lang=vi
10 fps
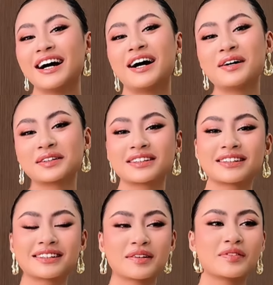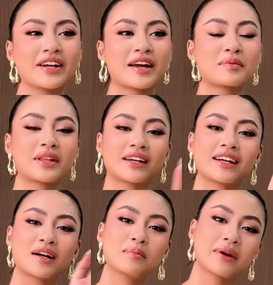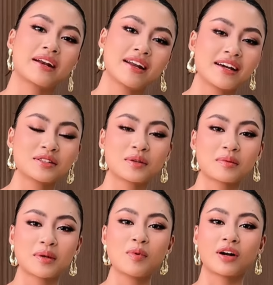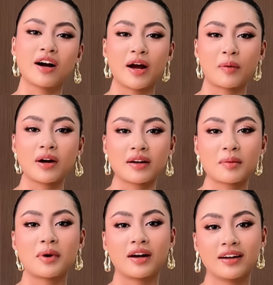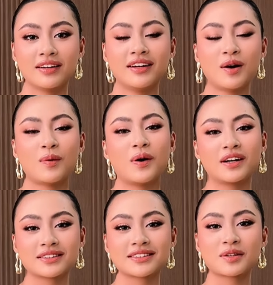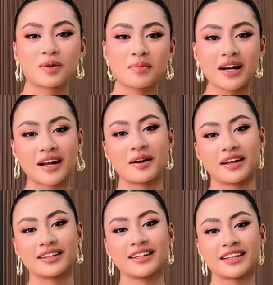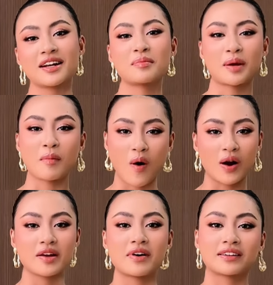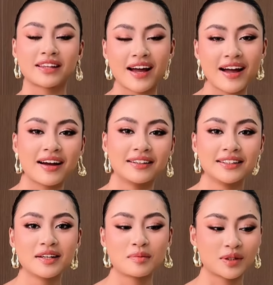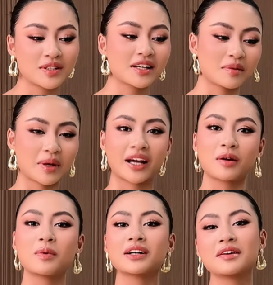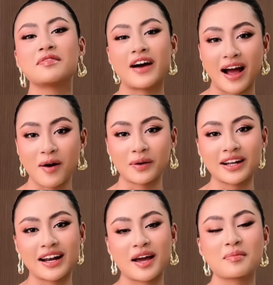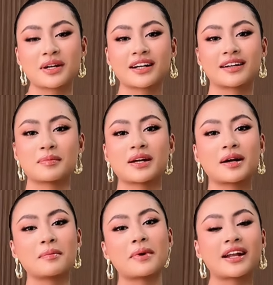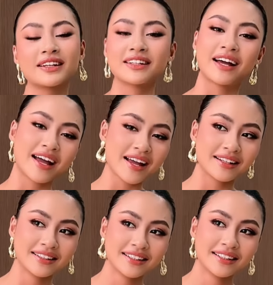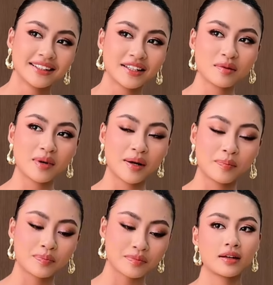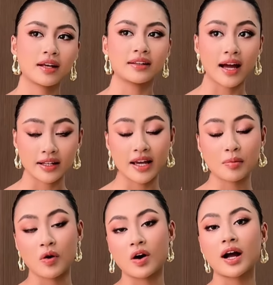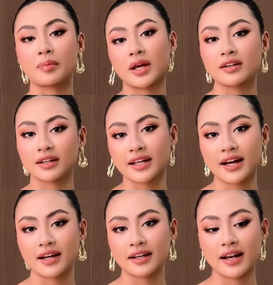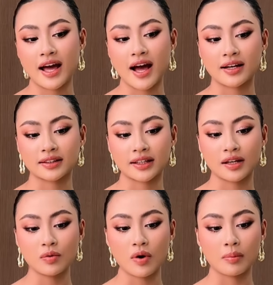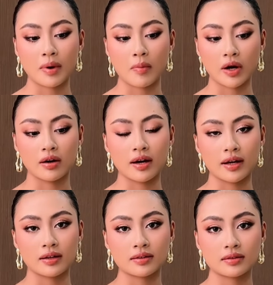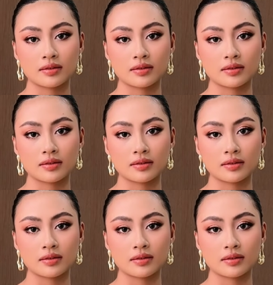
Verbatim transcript: Ờ, thì... tại vì em thấy cái comment đấy xong em thấy buồn cười quá em bảo là ủa sao con mắt nào lại nhìn thấy là mình bò đi vào ta mà rõ ràng là mình cắt quốc đi vào nên là em mới, mới comment như thế nhưng mà hiện tại thì em có cảm nhận được nha là cái luồng mà mọi người